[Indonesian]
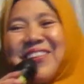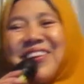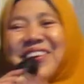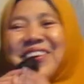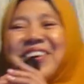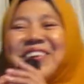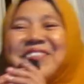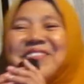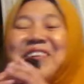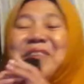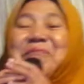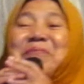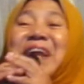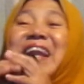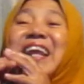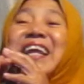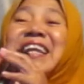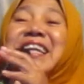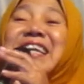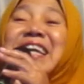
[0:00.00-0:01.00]
Allah, kula
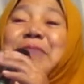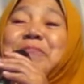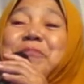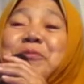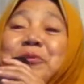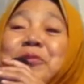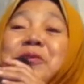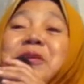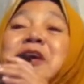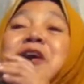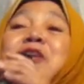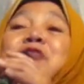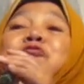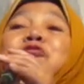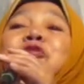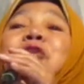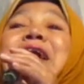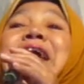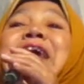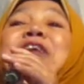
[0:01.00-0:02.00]
baleni nggih Bu
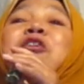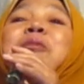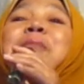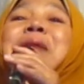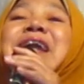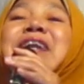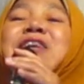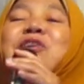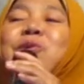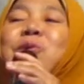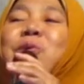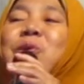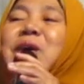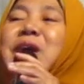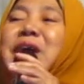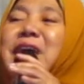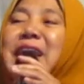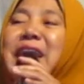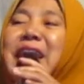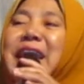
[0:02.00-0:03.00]
kula kaya komando
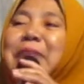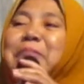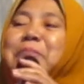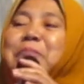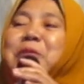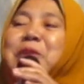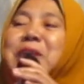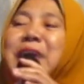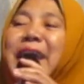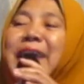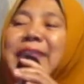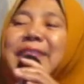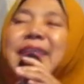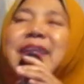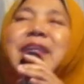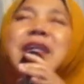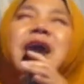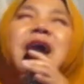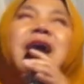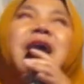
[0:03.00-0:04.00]
lek pun
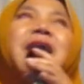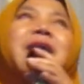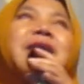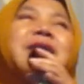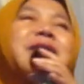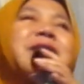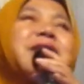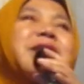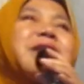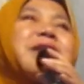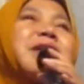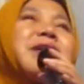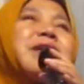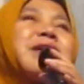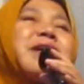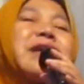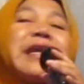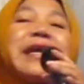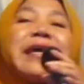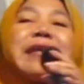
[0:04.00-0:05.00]
ngeten
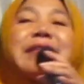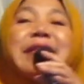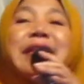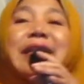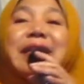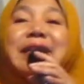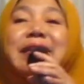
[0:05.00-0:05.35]
Allah lek